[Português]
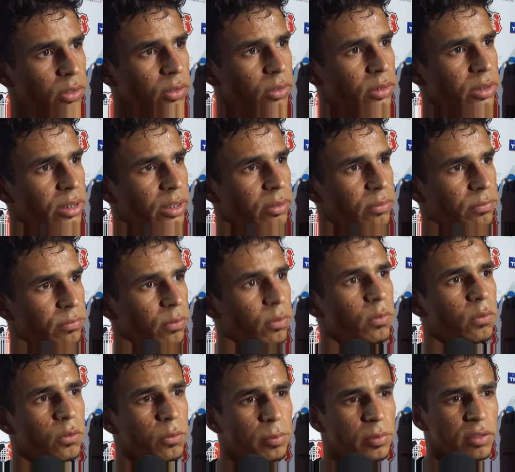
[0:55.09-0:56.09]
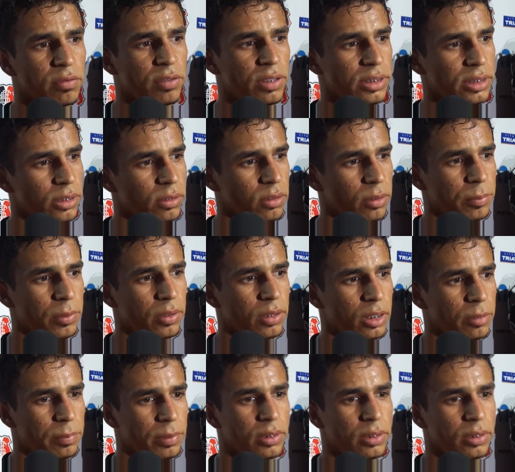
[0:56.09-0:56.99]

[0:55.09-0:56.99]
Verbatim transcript: Né? Foi um grupo que venceu o Campeonato